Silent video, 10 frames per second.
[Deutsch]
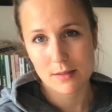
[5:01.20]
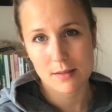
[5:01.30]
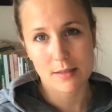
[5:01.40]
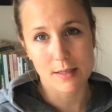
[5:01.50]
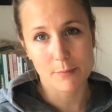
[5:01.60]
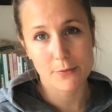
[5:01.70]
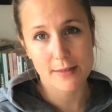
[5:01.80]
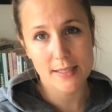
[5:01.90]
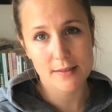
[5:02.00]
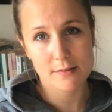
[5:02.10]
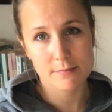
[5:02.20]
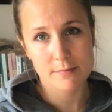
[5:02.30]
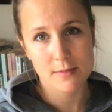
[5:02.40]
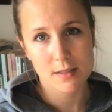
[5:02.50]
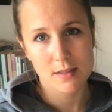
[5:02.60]
in der Pflege,
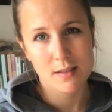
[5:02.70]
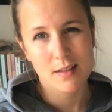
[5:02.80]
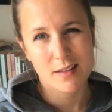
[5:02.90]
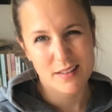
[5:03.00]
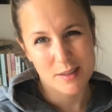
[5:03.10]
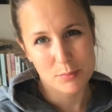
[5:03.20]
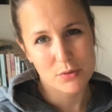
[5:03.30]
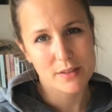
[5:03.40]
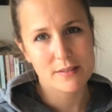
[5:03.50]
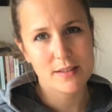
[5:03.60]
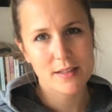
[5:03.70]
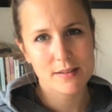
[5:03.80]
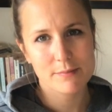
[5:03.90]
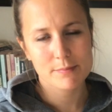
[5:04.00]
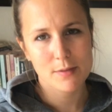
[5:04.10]
in der Politik,
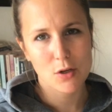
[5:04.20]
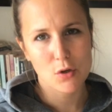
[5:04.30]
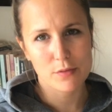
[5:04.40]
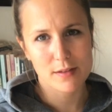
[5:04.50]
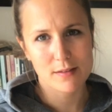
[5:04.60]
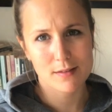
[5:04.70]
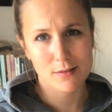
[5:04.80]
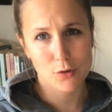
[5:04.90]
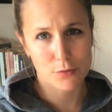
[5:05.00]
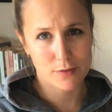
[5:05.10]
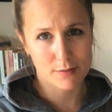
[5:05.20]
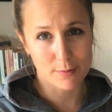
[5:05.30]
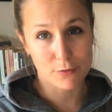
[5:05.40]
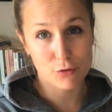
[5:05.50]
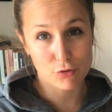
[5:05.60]
auch wenn es öfters mal
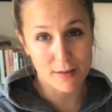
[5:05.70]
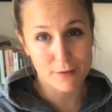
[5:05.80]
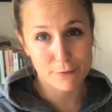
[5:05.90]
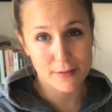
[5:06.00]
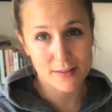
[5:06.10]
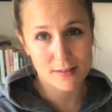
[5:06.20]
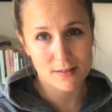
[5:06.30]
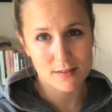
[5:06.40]
schwer fällt